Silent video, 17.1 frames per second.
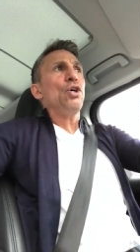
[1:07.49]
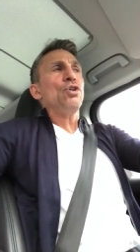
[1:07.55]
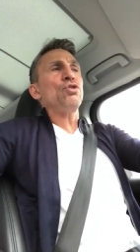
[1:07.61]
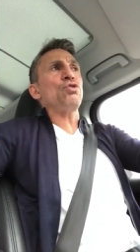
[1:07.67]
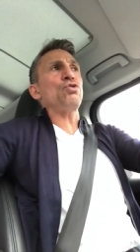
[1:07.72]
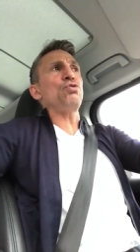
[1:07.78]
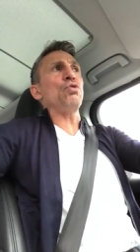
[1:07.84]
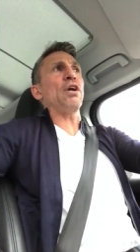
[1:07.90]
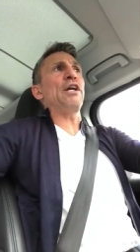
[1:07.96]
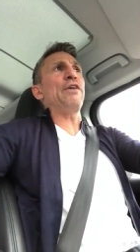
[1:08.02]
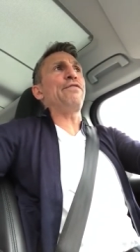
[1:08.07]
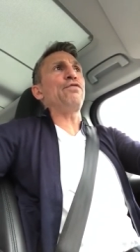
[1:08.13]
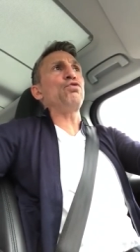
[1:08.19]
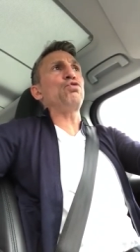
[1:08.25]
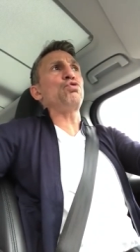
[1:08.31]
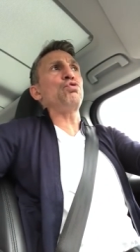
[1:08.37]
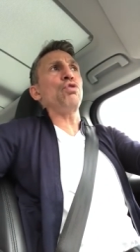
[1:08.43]
sur les
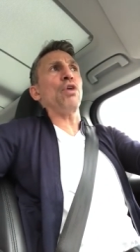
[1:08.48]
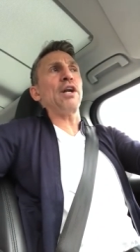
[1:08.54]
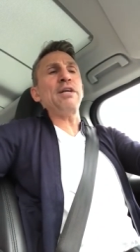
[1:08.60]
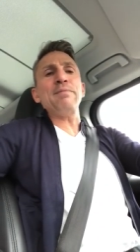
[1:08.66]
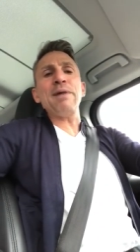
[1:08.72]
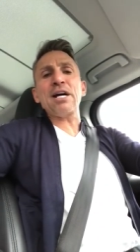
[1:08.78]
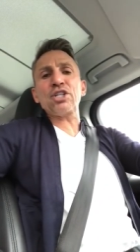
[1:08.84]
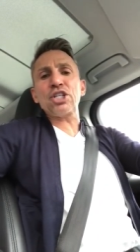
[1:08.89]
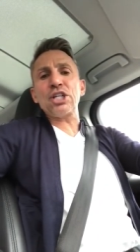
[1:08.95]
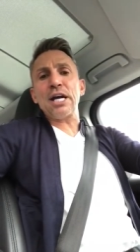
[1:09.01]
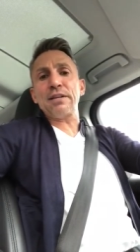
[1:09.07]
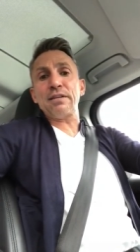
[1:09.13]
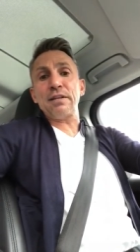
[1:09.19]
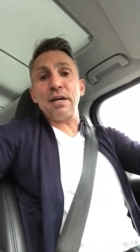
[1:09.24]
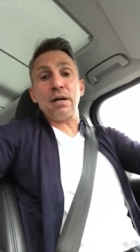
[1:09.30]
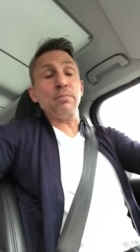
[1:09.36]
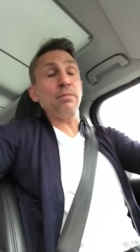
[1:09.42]
futurs, les marchés à
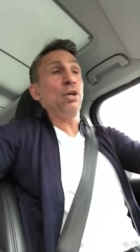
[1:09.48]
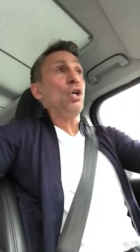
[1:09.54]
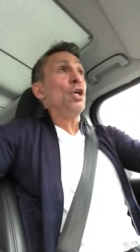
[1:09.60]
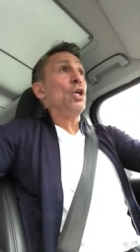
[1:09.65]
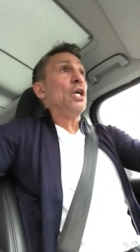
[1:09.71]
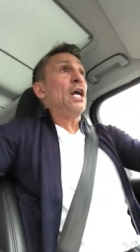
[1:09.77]
terme.